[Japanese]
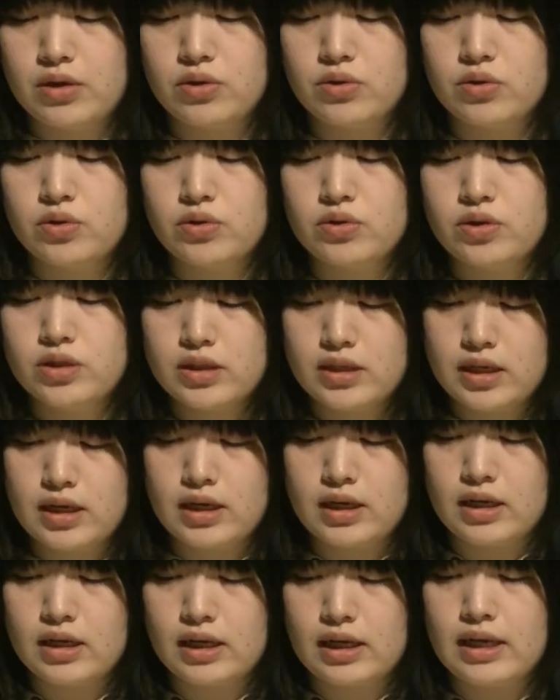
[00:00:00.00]
夜9時か
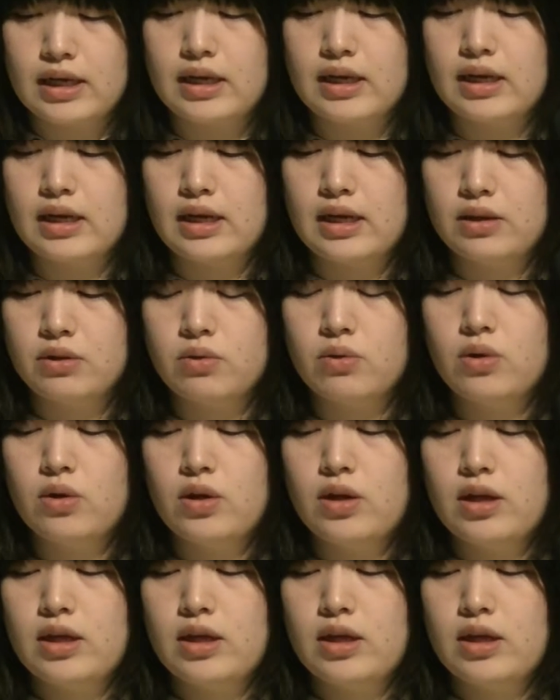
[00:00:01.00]
ら、の